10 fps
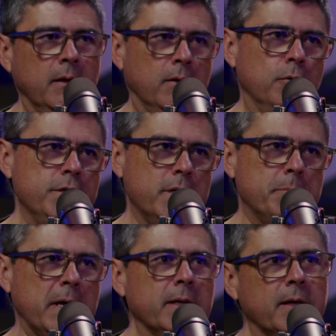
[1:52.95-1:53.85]
hoje é a
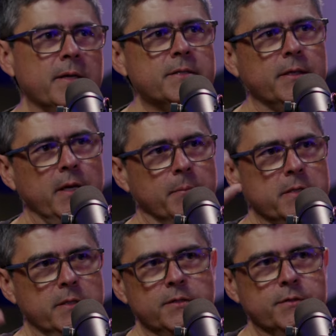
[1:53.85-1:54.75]
marca da Nestlé,
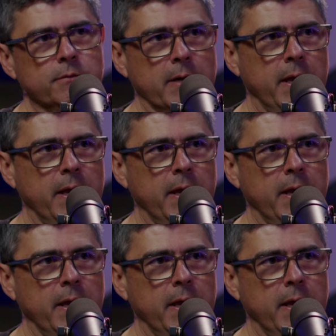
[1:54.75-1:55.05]
mas antes não